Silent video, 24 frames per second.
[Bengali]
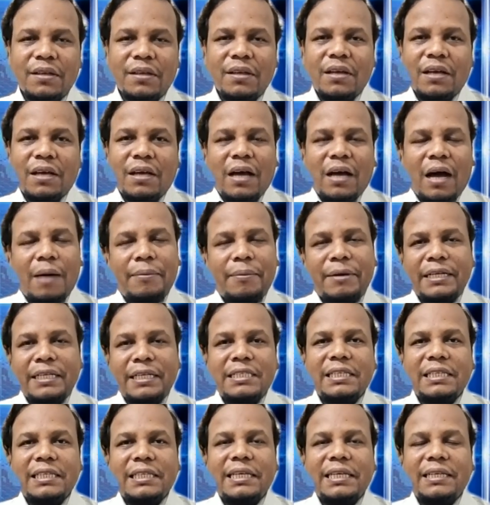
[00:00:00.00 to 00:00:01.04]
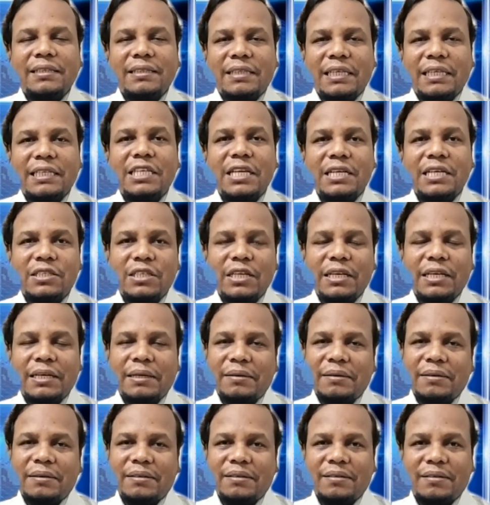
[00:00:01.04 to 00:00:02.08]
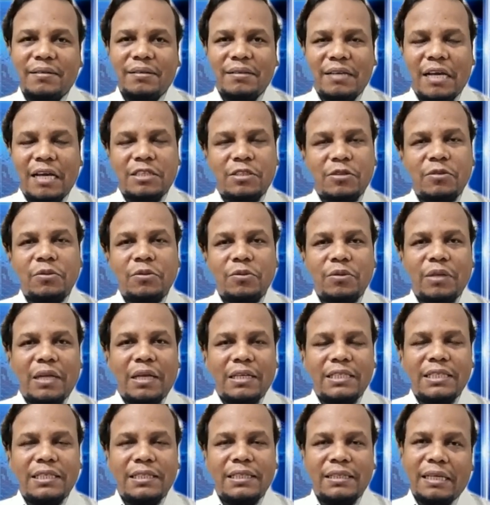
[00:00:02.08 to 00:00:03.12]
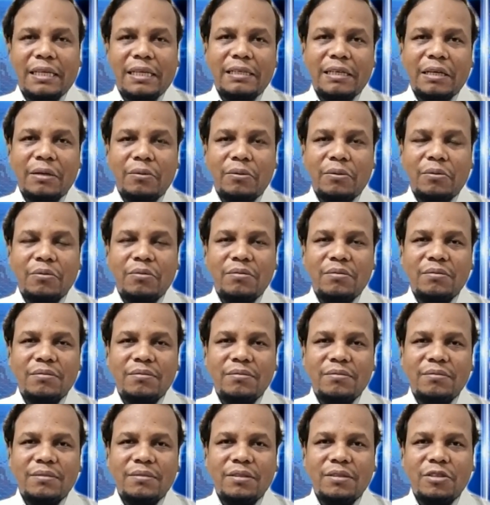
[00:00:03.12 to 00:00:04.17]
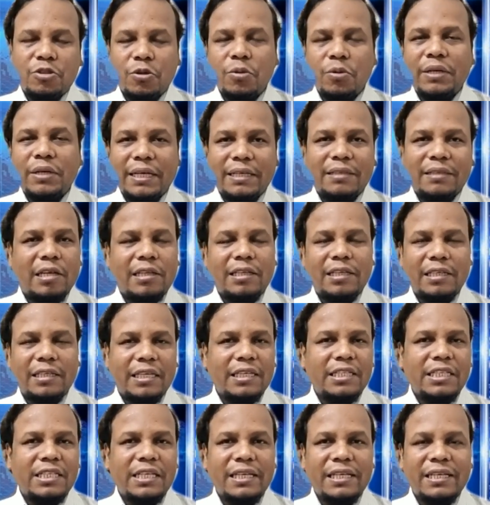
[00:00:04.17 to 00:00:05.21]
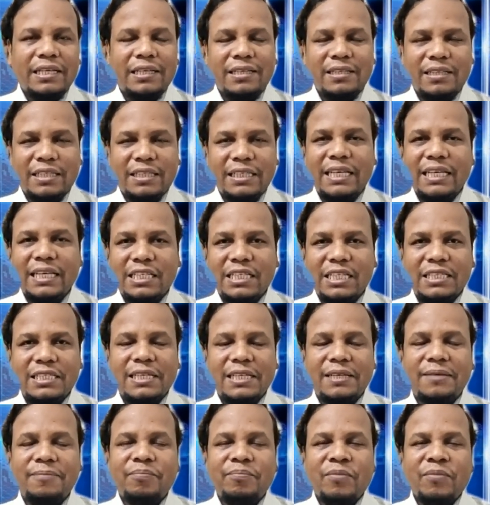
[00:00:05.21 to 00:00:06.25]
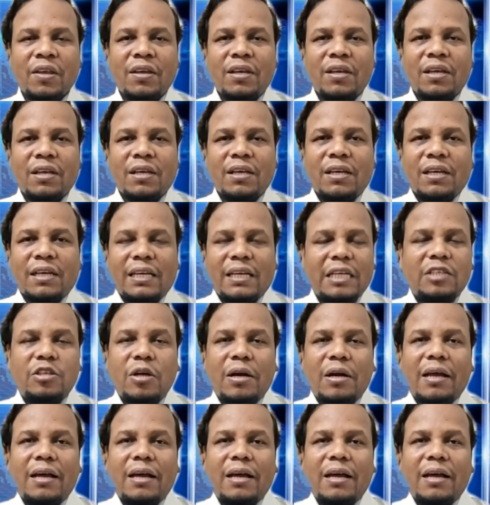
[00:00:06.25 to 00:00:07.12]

আবার নিজেদের দেশের যে রাষ্ট্রদূত আছেন তাদেরকেও সরিয়ে তাদের দেশে নিয়ে এসেছেন এছাড়া